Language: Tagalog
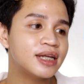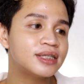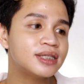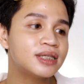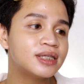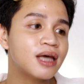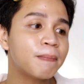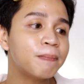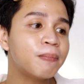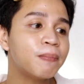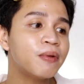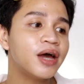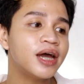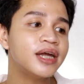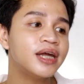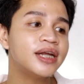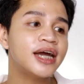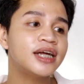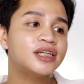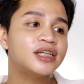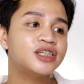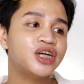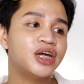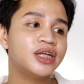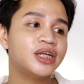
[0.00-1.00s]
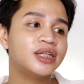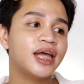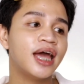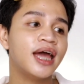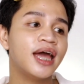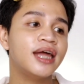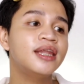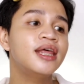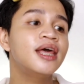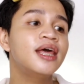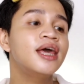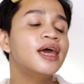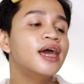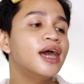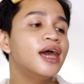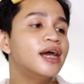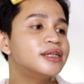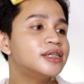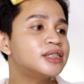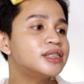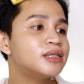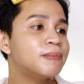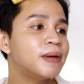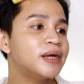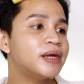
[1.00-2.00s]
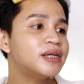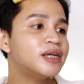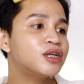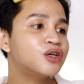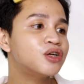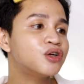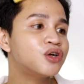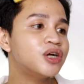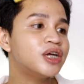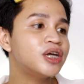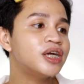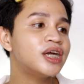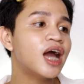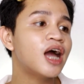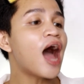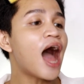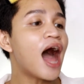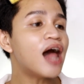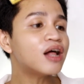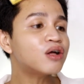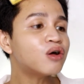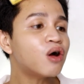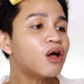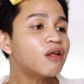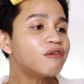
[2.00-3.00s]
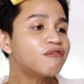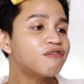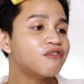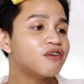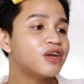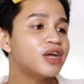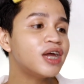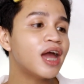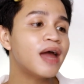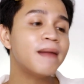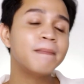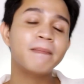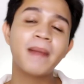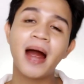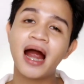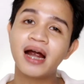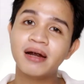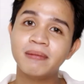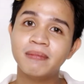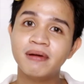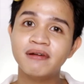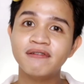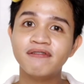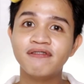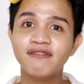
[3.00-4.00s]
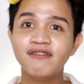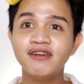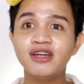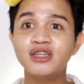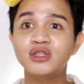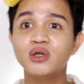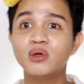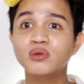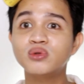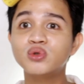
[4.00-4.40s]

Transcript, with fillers: skin supple and hydrated. It is made in Korea, alcohol-free and paraben-free.